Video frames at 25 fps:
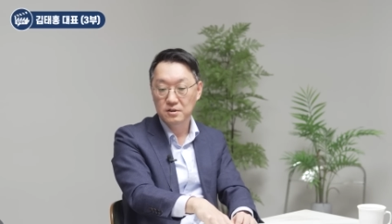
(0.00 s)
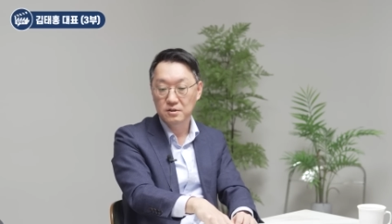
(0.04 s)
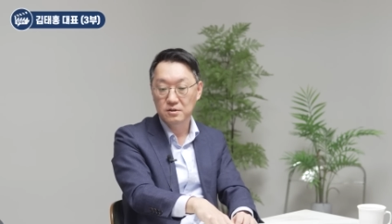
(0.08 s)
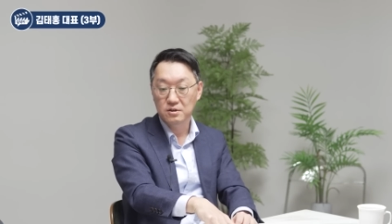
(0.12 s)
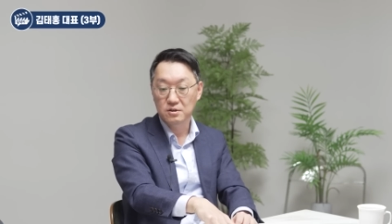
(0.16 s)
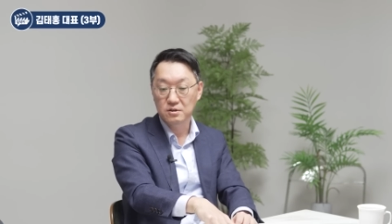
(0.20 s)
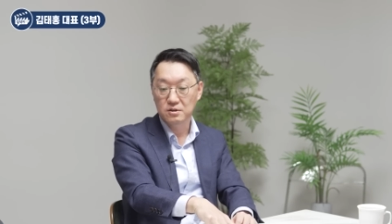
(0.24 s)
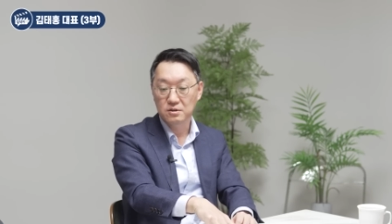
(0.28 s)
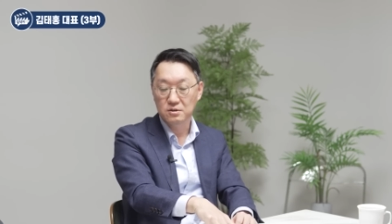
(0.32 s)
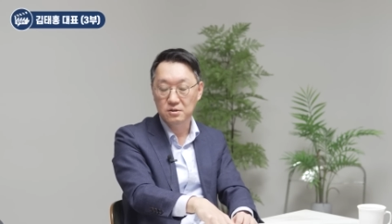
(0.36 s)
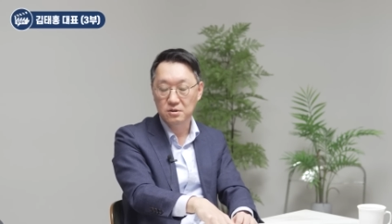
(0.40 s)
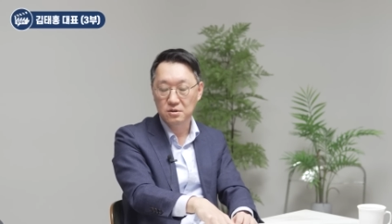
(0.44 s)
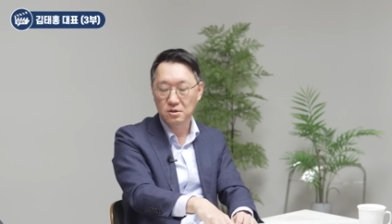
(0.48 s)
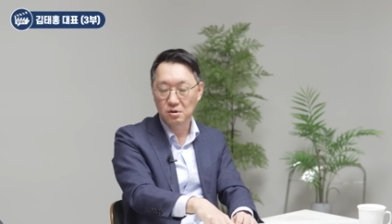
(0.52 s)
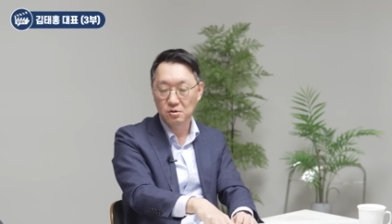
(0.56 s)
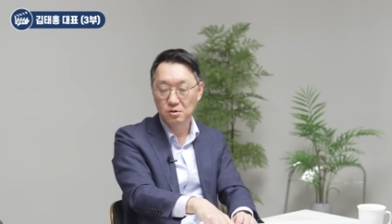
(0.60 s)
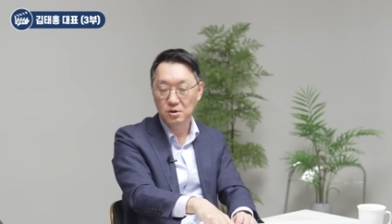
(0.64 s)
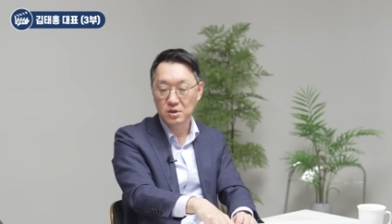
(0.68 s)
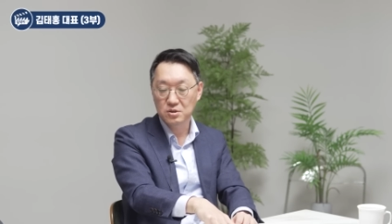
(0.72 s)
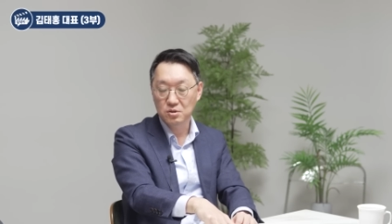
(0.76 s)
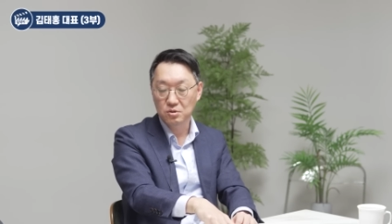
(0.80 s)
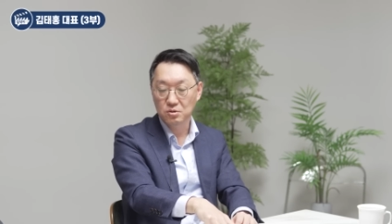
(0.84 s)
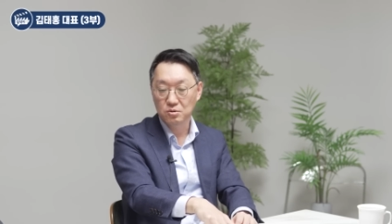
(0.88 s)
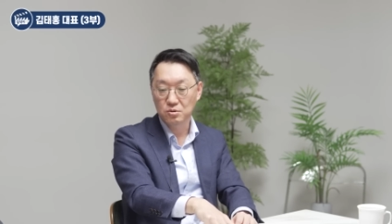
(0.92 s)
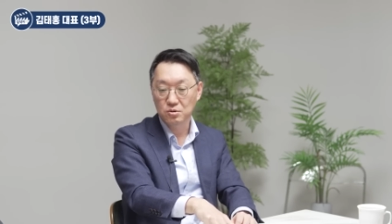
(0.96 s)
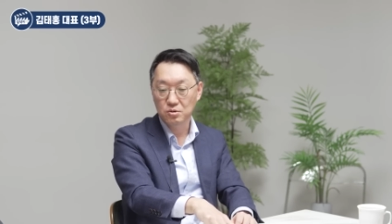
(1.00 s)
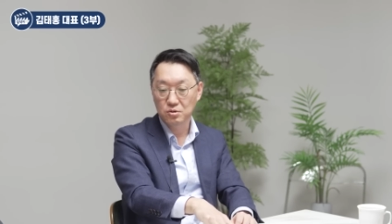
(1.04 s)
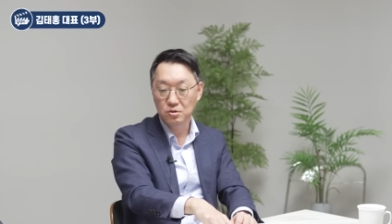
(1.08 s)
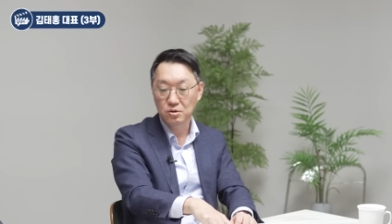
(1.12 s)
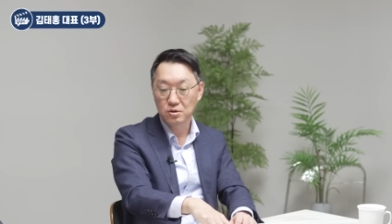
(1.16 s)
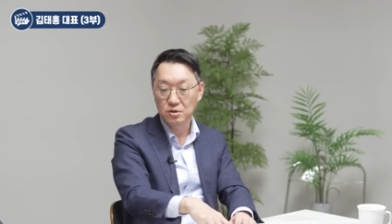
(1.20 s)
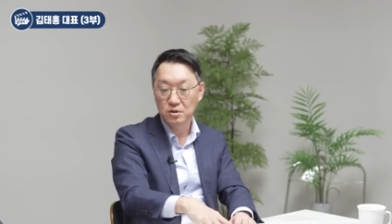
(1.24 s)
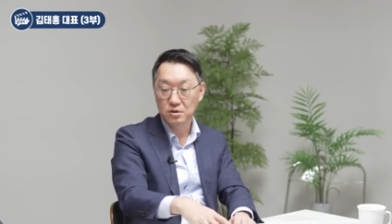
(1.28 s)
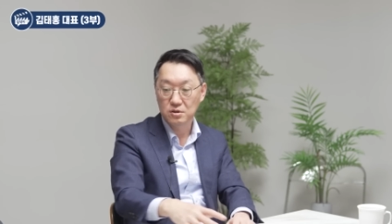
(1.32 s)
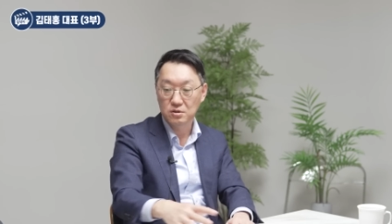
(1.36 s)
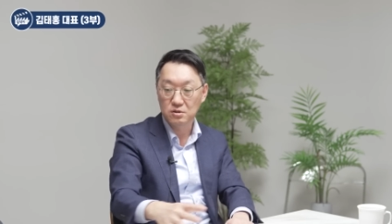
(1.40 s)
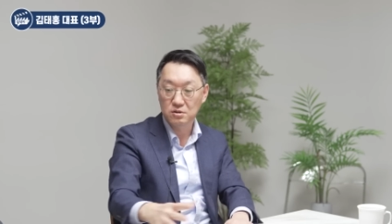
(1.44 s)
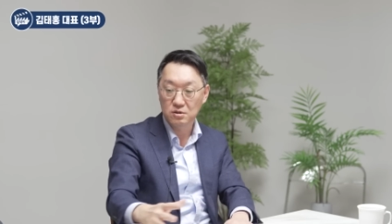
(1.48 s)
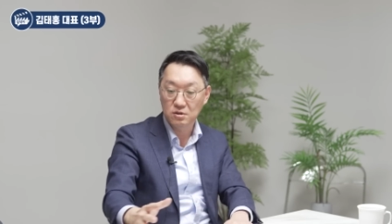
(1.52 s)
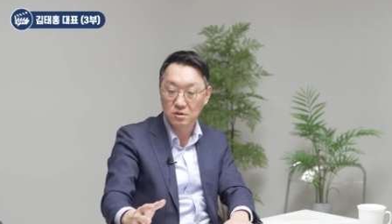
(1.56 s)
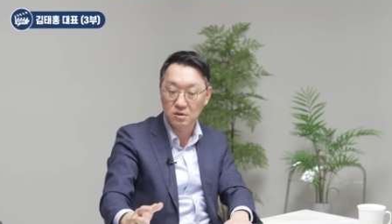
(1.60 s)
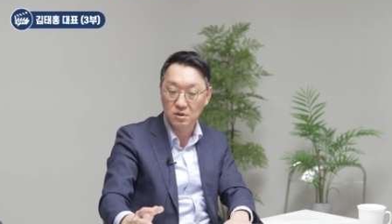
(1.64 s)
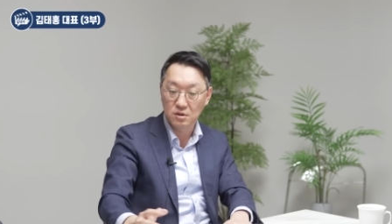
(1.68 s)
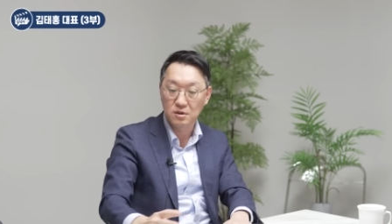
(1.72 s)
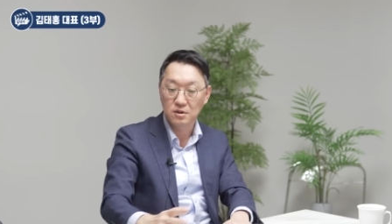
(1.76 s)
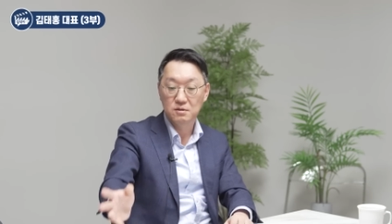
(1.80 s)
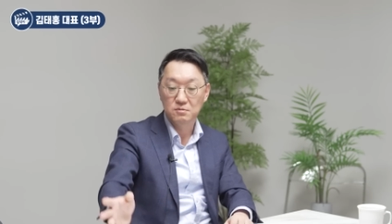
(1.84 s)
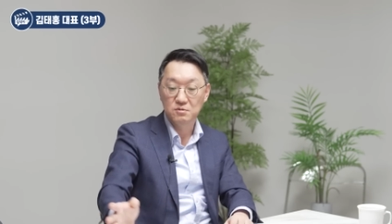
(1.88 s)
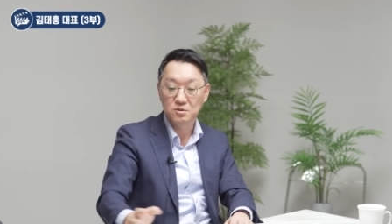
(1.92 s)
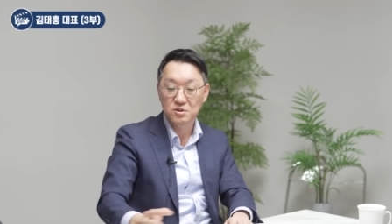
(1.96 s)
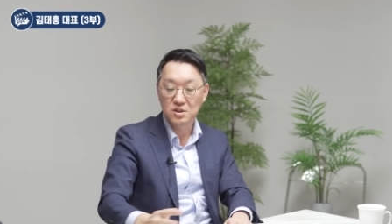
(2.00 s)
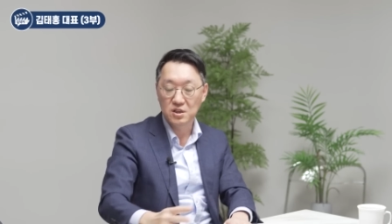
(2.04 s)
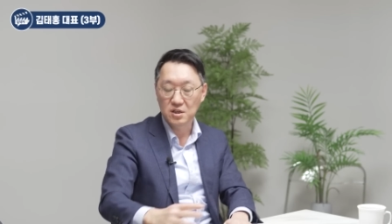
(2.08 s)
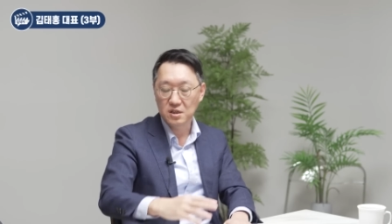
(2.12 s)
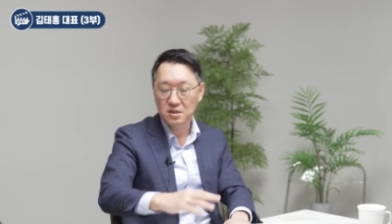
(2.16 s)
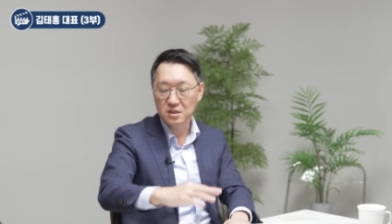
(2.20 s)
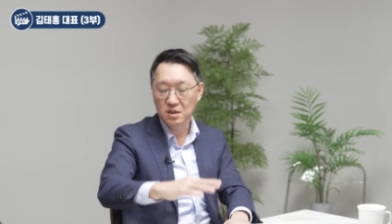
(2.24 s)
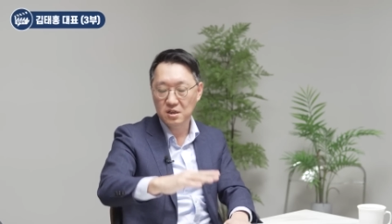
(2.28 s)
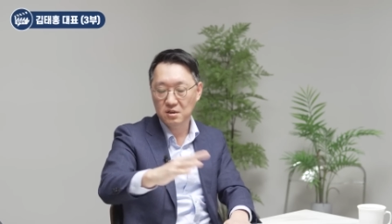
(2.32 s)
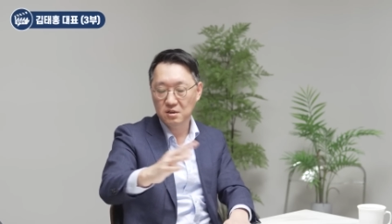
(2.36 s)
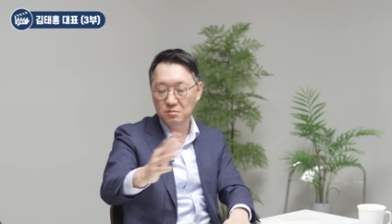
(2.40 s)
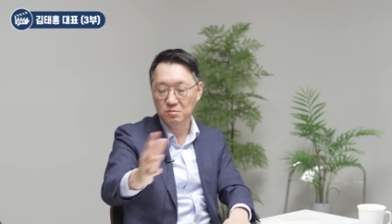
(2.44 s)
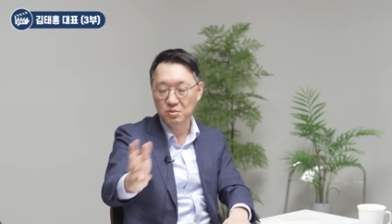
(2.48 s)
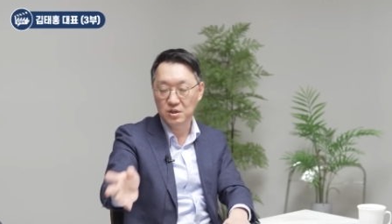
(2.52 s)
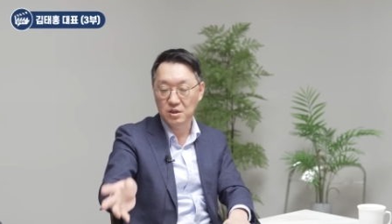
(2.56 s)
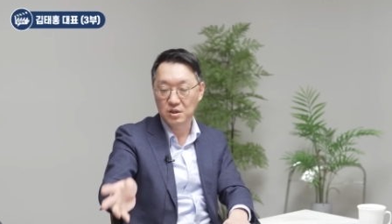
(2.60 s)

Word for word: 어, 결과적으로 그런 세상이